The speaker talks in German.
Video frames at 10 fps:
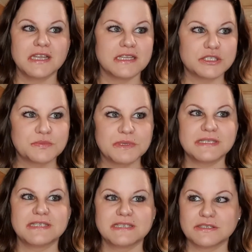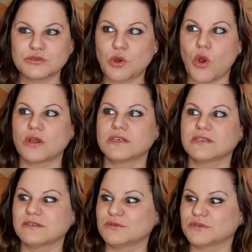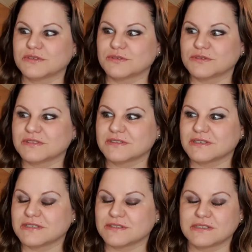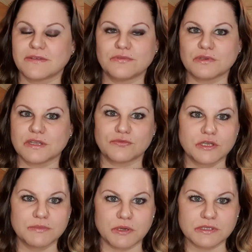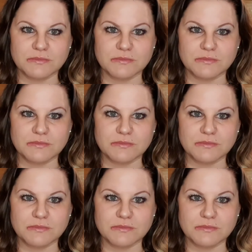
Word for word: splissige, trockene und, und also es sah wirklich furchtbar aus.